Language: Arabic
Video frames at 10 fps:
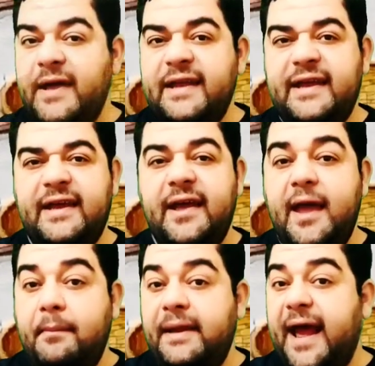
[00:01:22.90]
الموانع
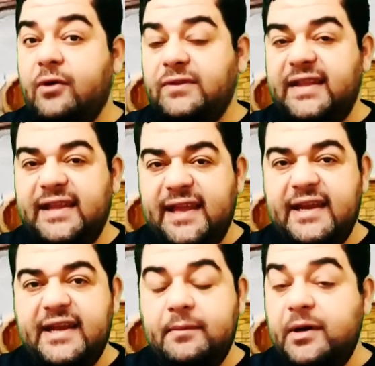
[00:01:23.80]
من
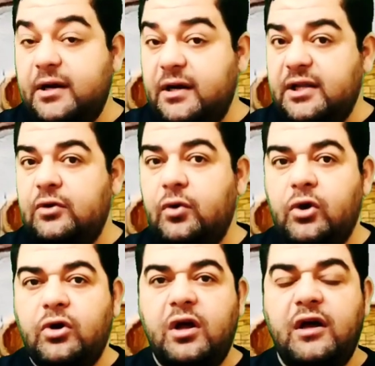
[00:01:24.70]
عودتهن مرة
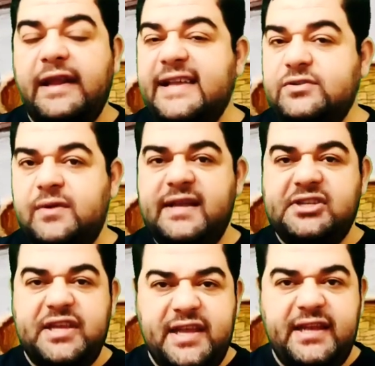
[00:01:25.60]
أخرى
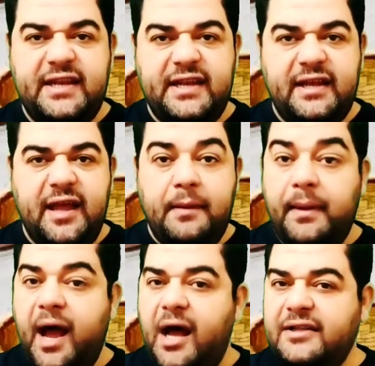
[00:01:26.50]
لأزواجهن
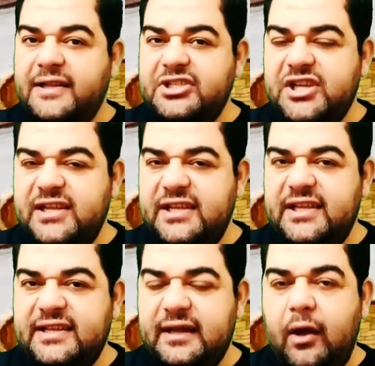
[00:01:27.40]
بعقد
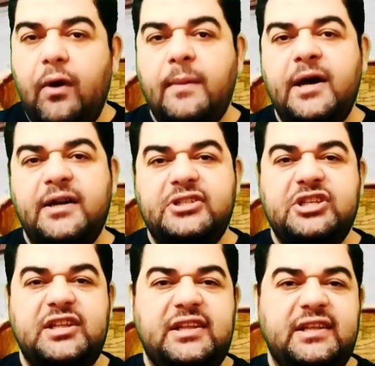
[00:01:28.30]
جديد ومهر
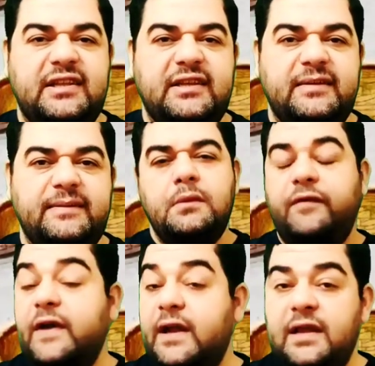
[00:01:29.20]
جديد
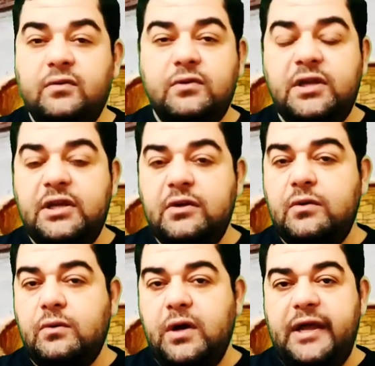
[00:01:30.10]
فلا
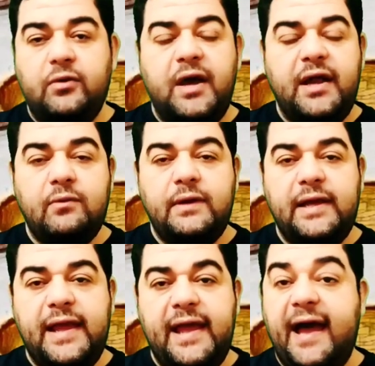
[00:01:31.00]
تضيقوا أيها
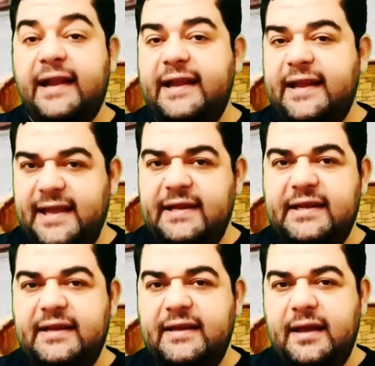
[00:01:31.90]
الأولياء
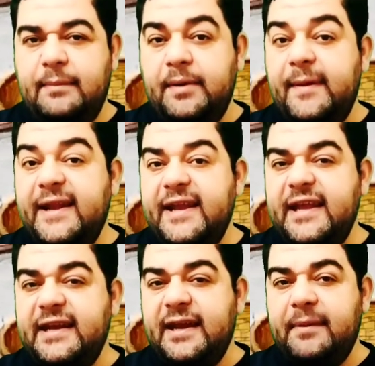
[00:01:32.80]
عليهن
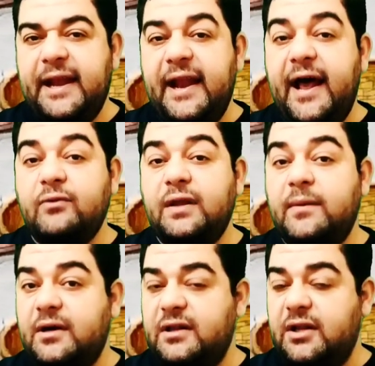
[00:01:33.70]
بمنعهن من العودة
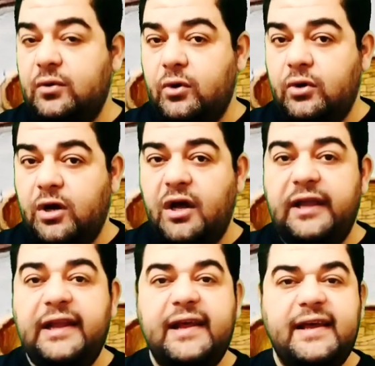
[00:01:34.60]
مرة أخرى
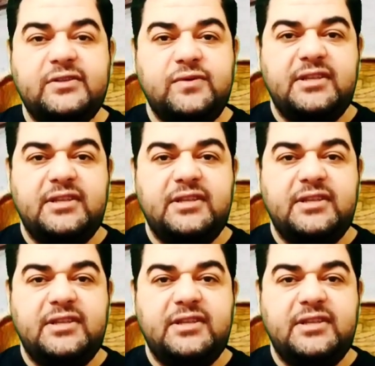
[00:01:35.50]
إلى